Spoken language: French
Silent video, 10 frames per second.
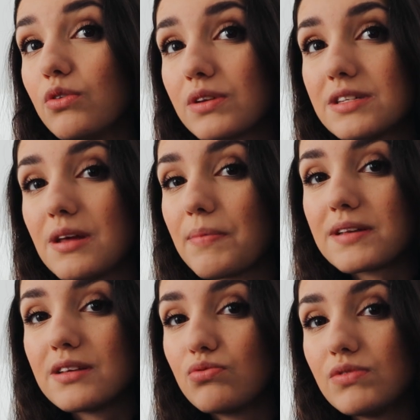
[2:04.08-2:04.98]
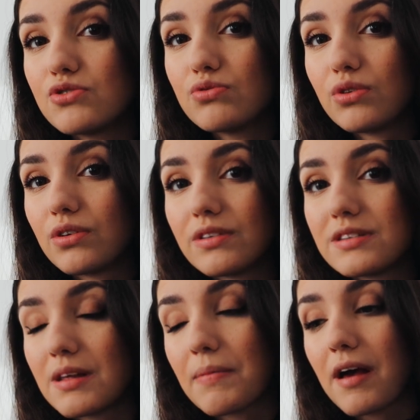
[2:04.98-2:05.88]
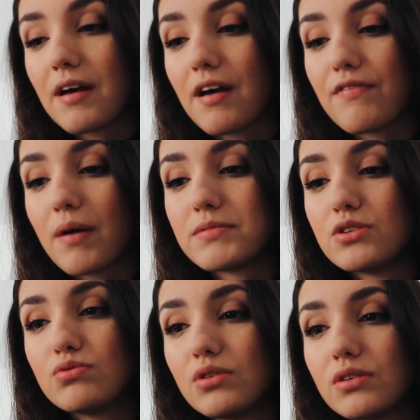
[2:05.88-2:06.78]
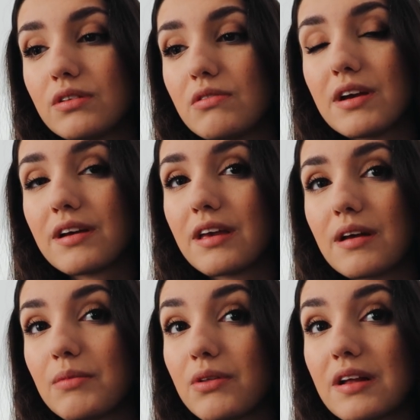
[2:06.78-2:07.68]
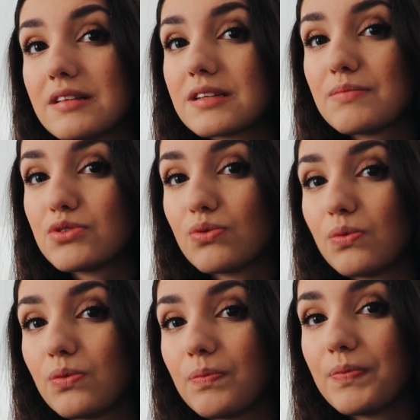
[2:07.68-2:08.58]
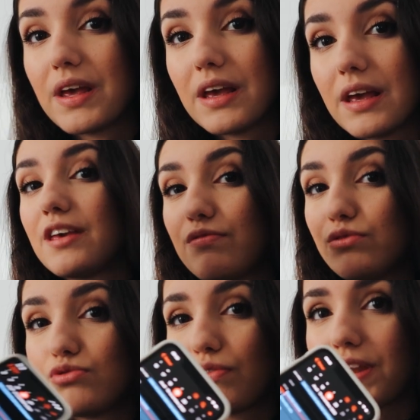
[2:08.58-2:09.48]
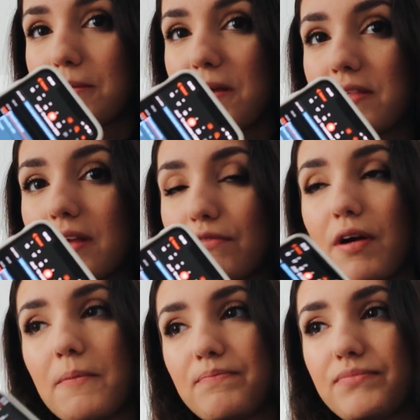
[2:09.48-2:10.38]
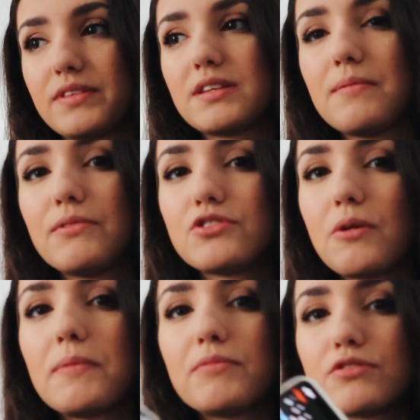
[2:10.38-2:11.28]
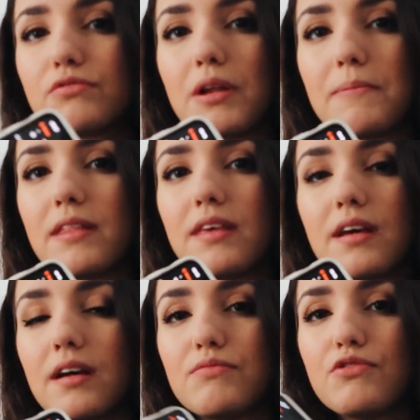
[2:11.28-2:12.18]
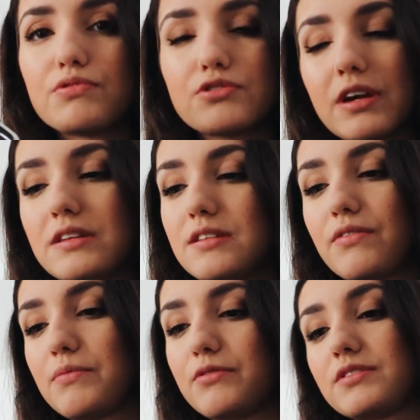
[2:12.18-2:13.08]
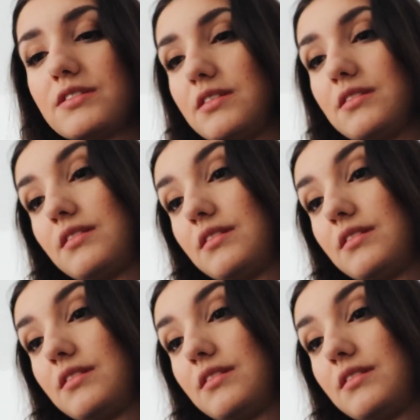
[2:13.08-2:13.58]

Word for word: Donc n'hésitez pas, c'est tous les jours. N'hésitez pas à faire un petit tour. Le lien est également dans la description. Il faut toujours faire des plannings. Enfin, ça dépend les gens, mais moi je trouve que les plannings, il a rien de mieux pour s'organiser vraiment. C'est